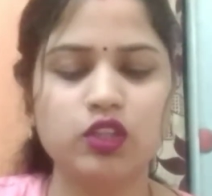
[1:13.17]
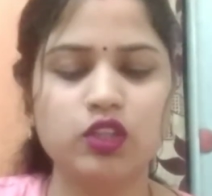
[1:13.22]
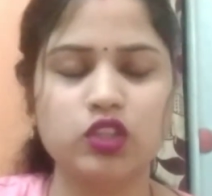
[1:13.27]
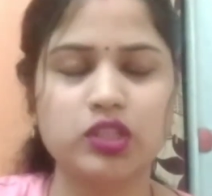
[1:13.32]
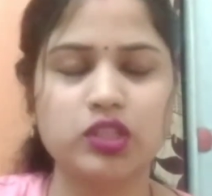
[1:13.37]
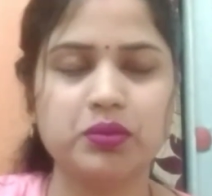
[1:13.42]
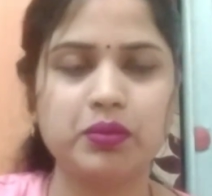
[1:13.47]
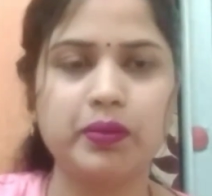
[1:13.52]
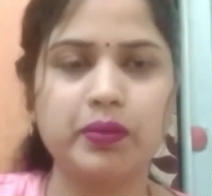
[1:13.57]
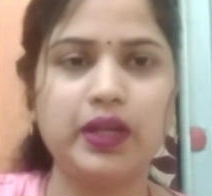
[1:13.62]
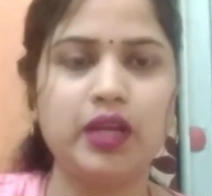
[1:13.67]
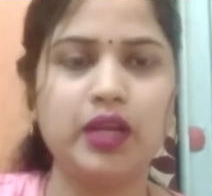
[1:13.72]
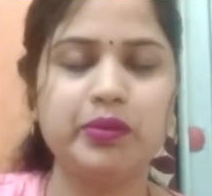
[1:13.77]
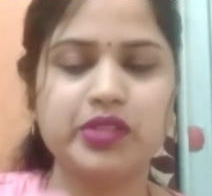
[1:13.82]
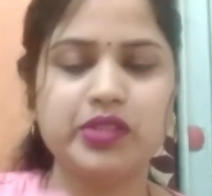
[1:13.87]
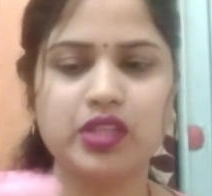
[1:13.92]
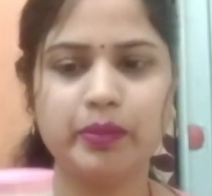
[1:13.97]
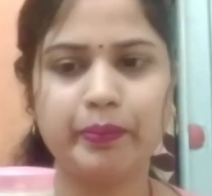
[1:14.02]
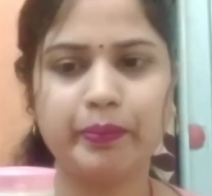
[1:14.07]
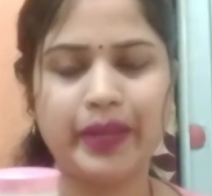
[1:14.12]
तो सबसे पहले हम
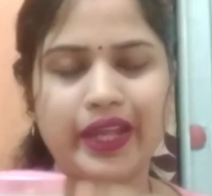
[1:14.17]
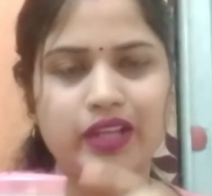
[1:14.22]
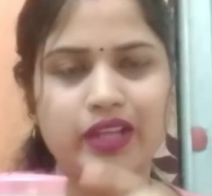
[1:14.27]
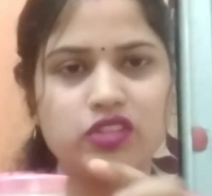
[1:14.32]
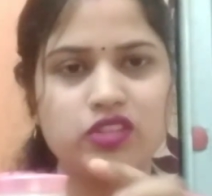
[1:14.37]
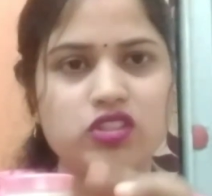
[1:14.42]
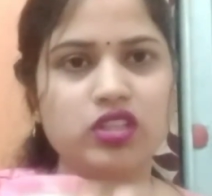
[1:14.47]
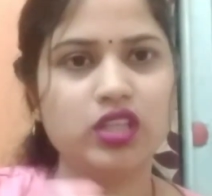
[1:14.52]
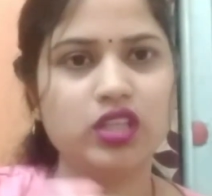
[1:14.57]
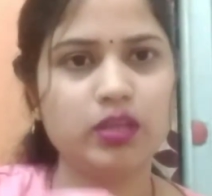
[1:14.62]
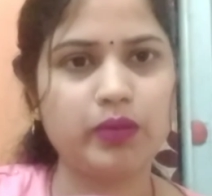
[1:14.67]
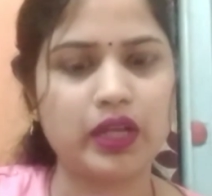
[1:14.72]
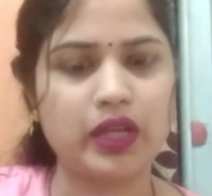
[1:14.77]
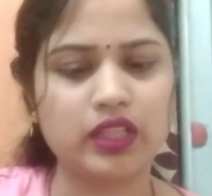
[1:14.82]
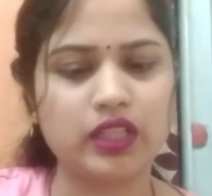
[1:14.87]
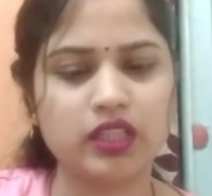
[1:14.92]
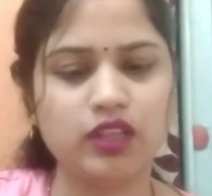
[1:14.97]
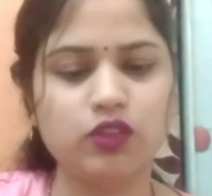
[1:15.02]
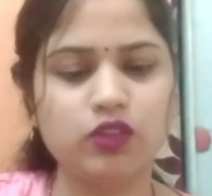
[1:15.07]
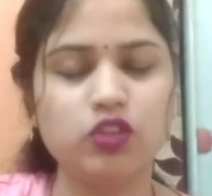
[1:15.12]
इसकी पैकेजिंग की
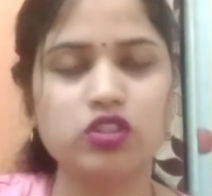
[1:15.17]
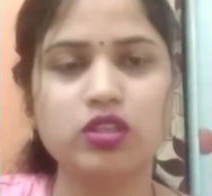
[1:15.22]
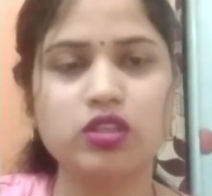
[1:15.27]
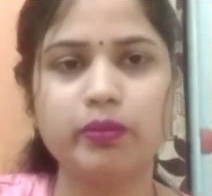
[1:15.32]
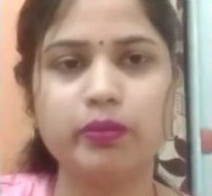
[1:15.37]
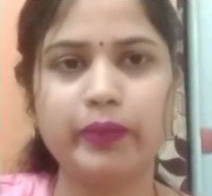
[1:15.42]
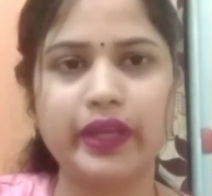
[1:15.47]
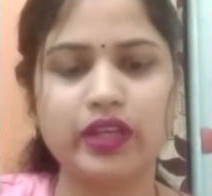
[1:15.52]
बात करें तो इसकी